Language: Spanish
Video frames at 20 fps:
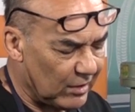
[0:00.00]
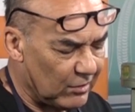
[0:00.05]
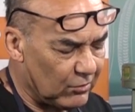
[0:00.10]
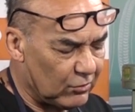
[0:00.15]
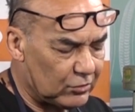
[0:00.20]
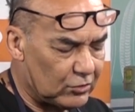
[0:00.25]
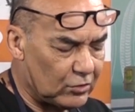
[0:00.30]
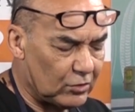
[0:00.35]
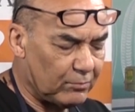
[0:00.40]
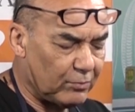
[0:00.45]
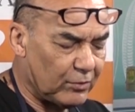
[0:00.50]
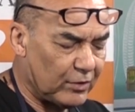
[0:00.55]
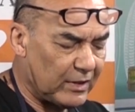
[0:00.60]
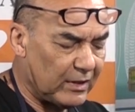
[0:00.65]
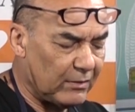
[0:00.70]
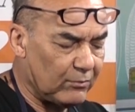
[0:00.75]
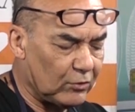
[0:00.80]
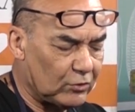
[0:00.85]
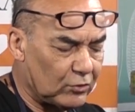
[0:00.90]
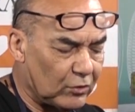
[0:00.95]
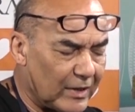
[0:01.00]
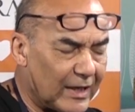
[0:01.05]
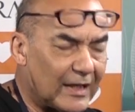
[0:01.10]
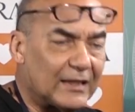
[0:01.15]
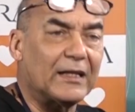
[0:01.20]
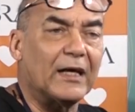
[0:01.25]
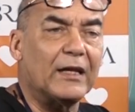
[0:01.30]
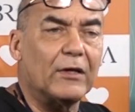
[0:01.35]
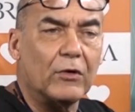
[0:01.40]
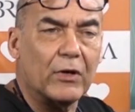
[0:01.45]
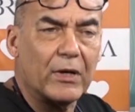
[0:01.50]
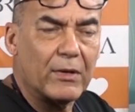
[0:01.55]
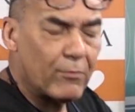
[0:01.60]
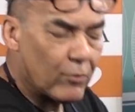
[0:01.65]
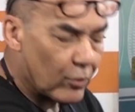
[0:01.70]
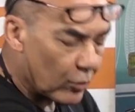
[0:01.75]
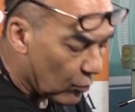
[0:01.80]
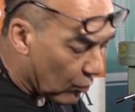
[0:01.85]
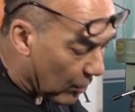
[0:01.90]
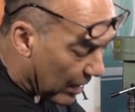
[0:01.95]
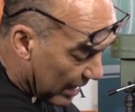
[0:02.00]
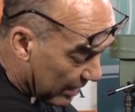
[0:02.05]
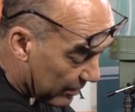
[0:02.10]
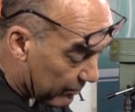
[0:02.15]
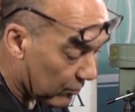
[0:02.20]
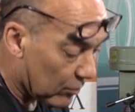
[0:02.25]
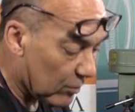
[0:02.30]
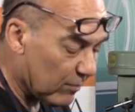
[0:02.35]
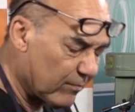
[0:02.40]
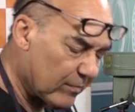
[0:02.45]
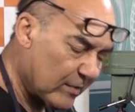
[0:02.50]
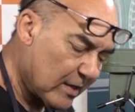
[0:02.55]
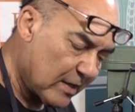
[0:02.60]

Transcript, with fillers: al otro porque el motor anterior es mono monoárbol.